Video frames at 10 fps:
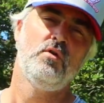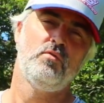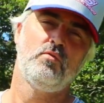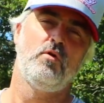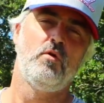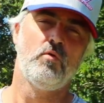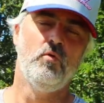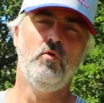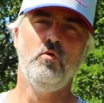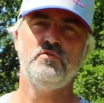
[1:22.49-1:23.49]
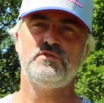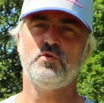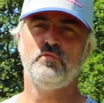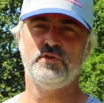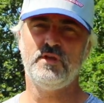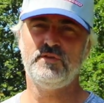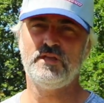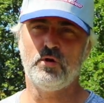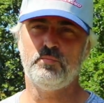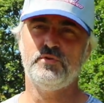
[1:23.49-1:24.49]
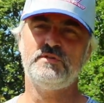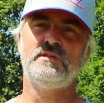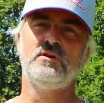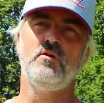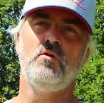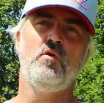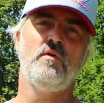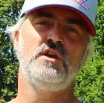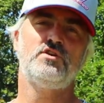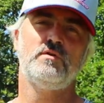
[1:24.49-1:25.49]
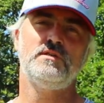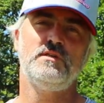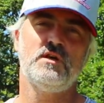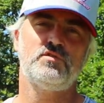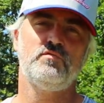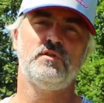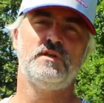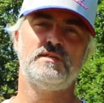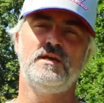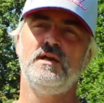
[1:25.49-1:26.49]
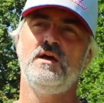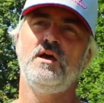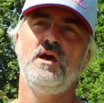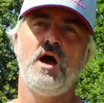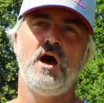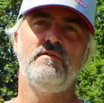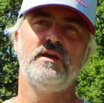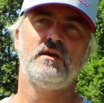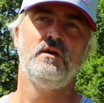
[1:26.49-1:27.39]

Donc en gros, si on veut naviguer dans le petit temps, on va aller choisir souvent des ailes avec